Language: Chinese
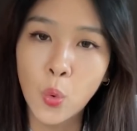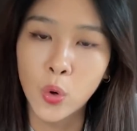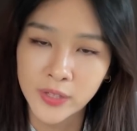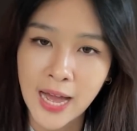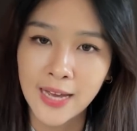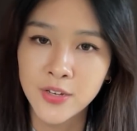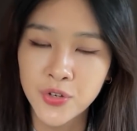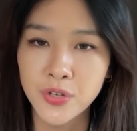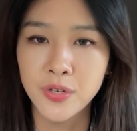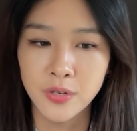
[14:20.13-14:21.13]
堕胎
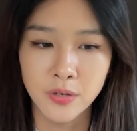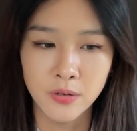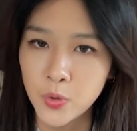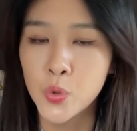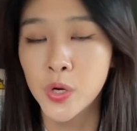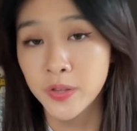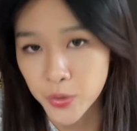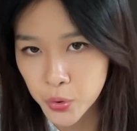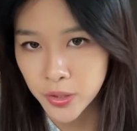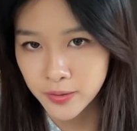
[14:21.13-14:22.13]
是一个女人的权